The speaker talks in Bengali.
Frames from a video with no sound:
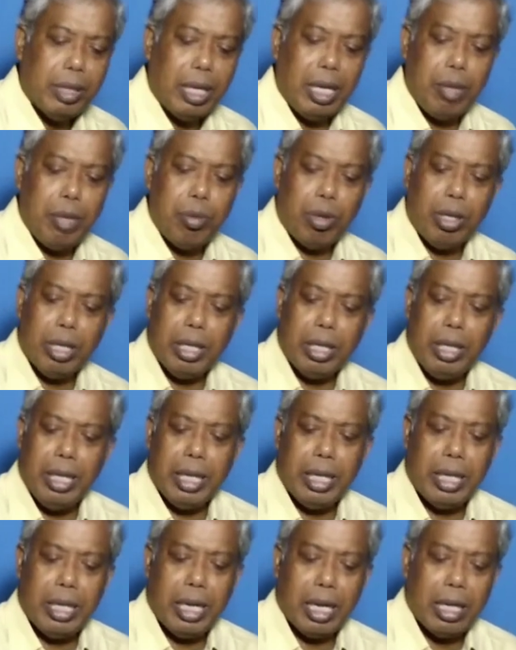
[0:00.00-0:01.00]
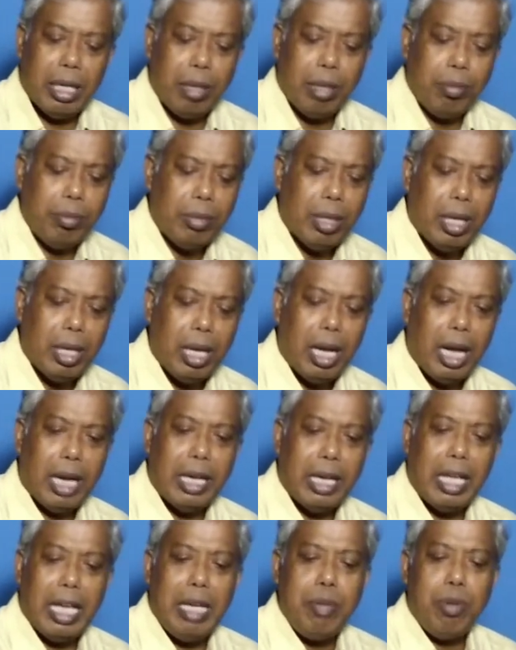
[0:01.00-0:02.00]
এই বলটাকে নিয়ে এখানে রাখলাম
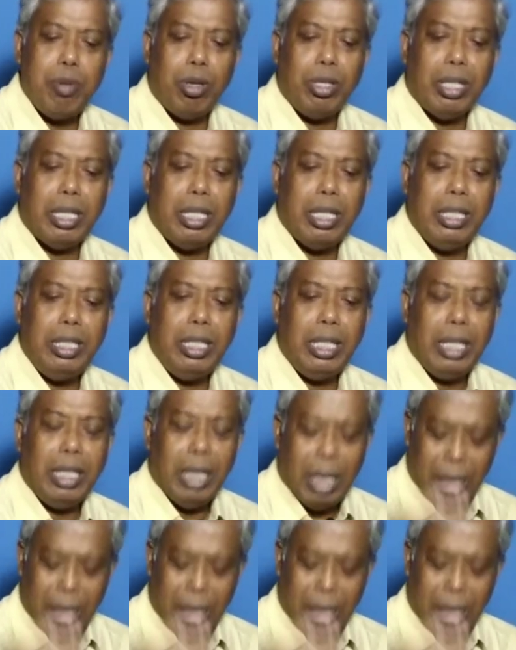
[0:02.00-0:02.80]
আর এই বলটাকে নিয়ে